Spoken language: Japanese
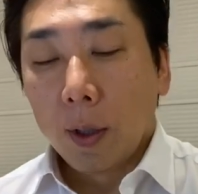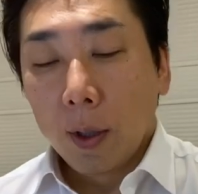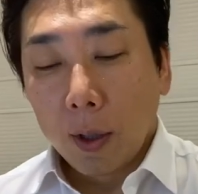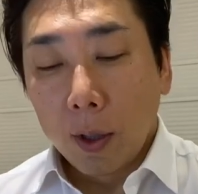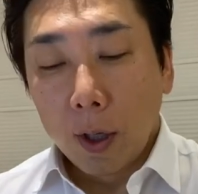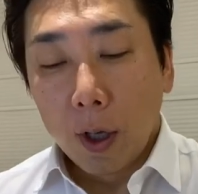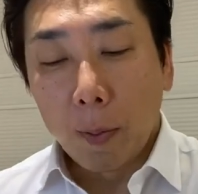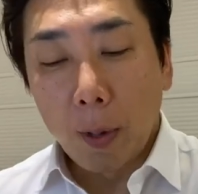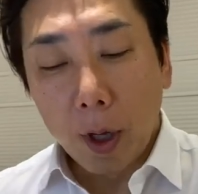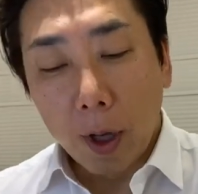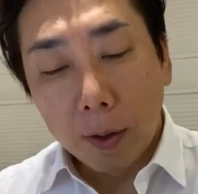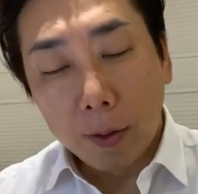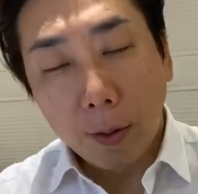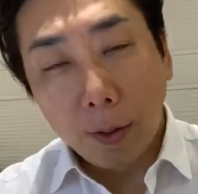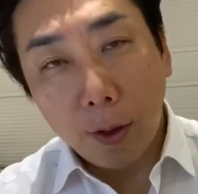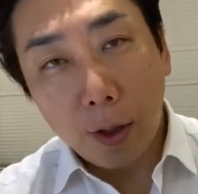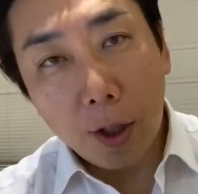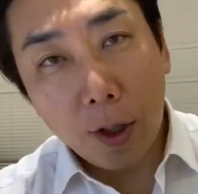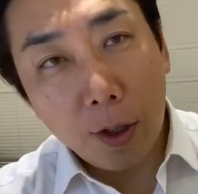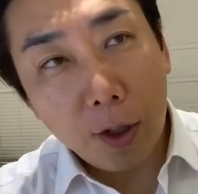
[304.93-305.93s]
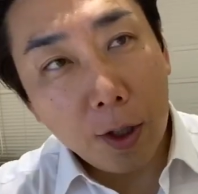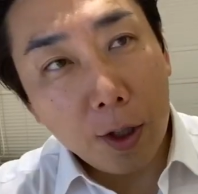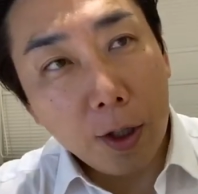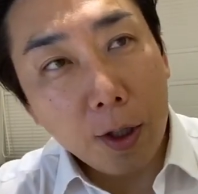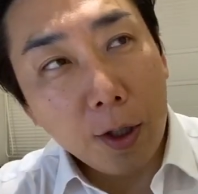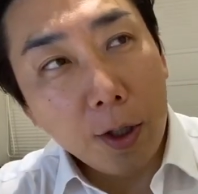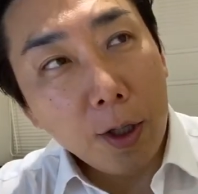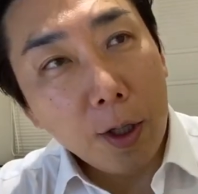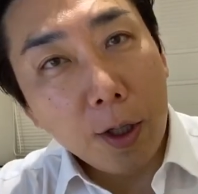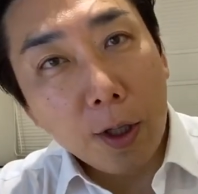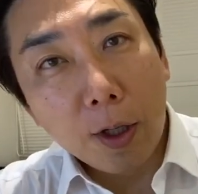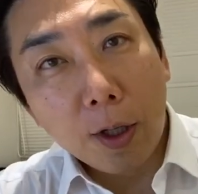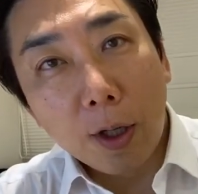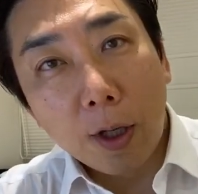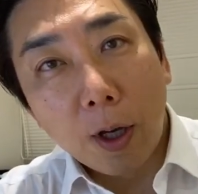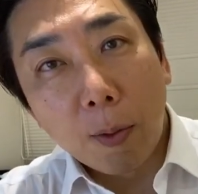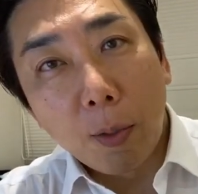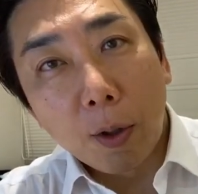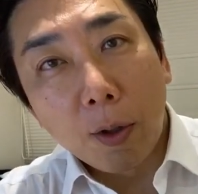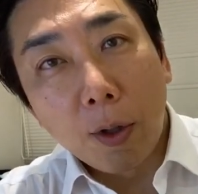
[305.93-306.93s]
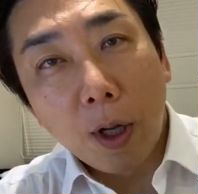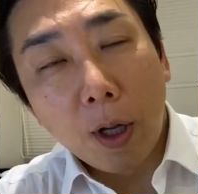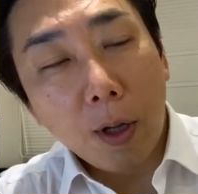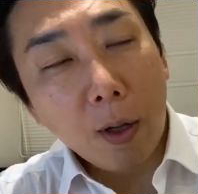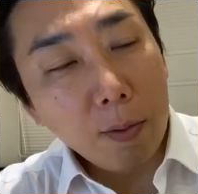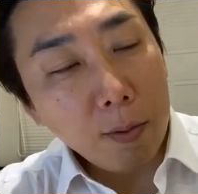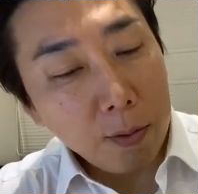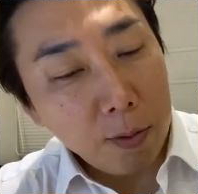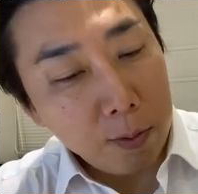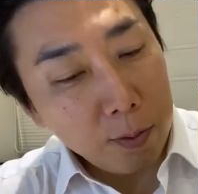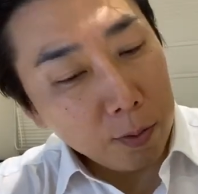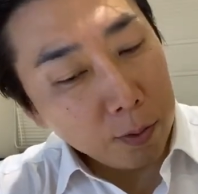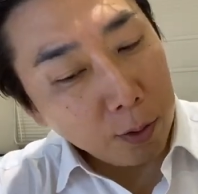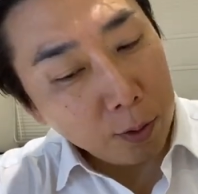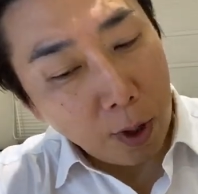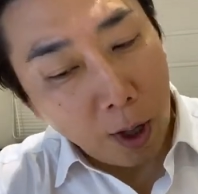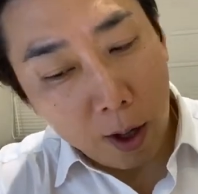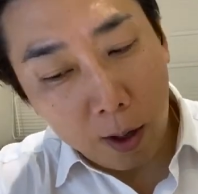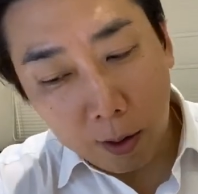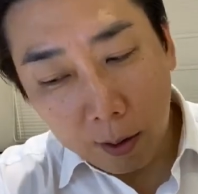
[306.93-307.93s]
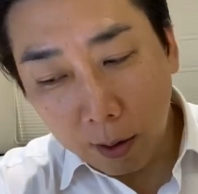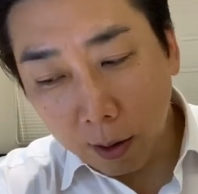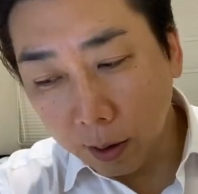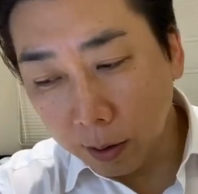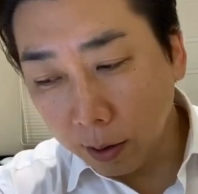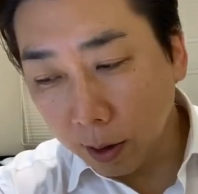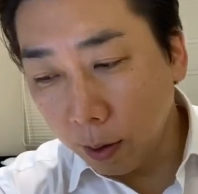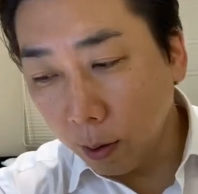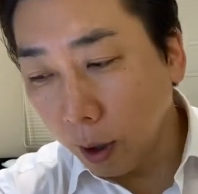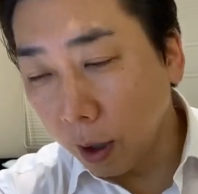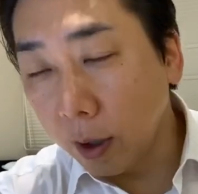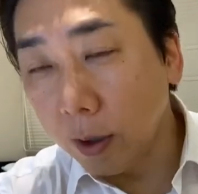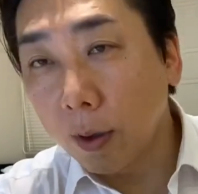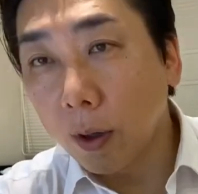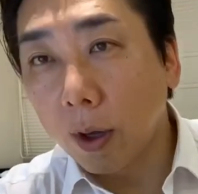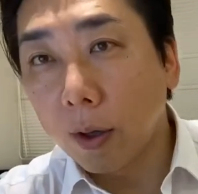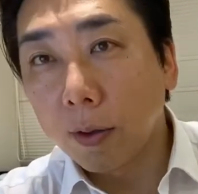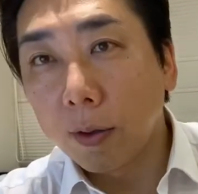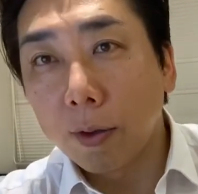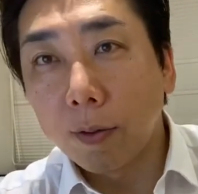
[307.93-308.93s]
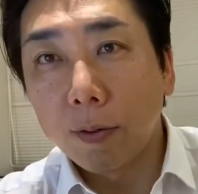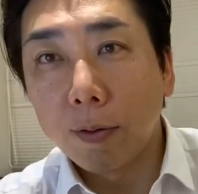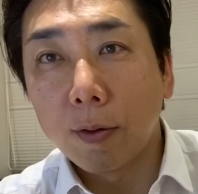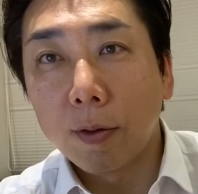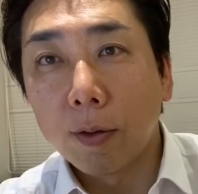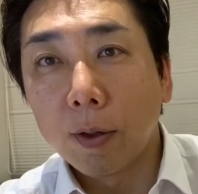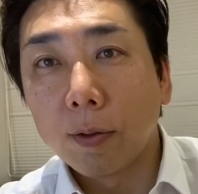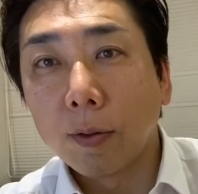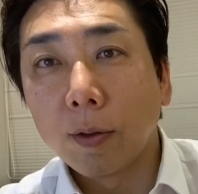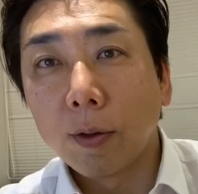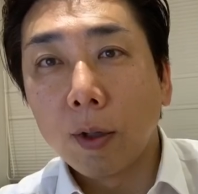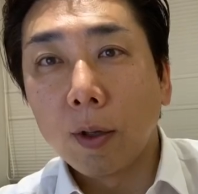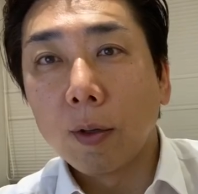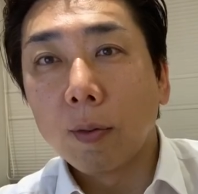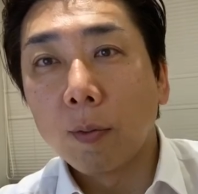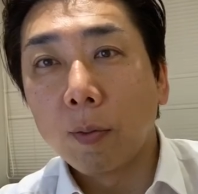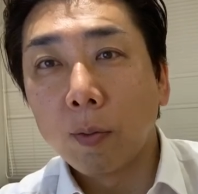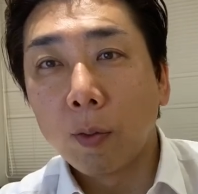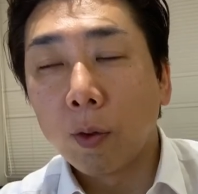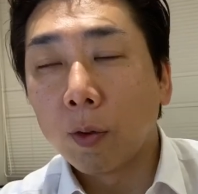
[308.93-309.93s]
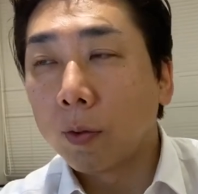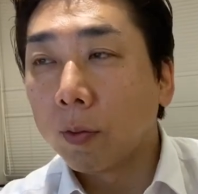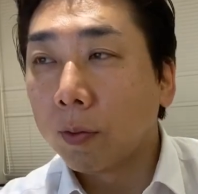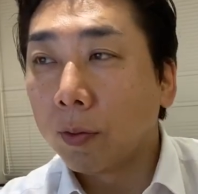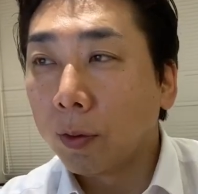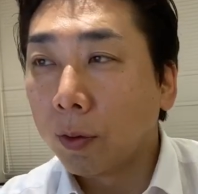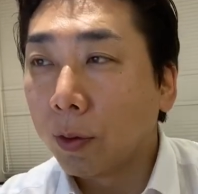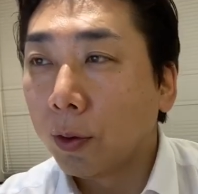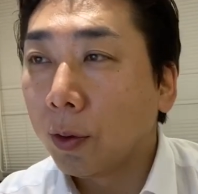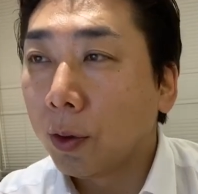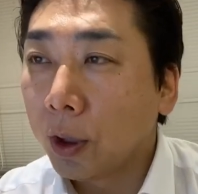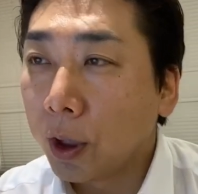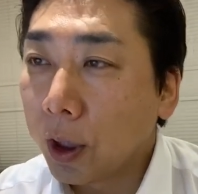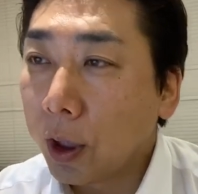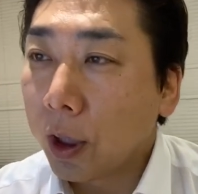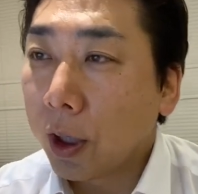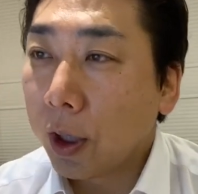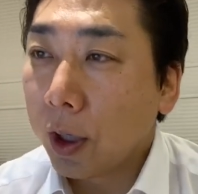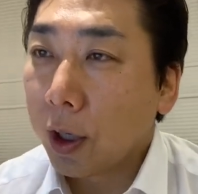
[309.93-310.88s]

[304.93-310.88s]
やっぱ SJCD にやっぱ出参加した方がいいなっていうふうにですね僕普通に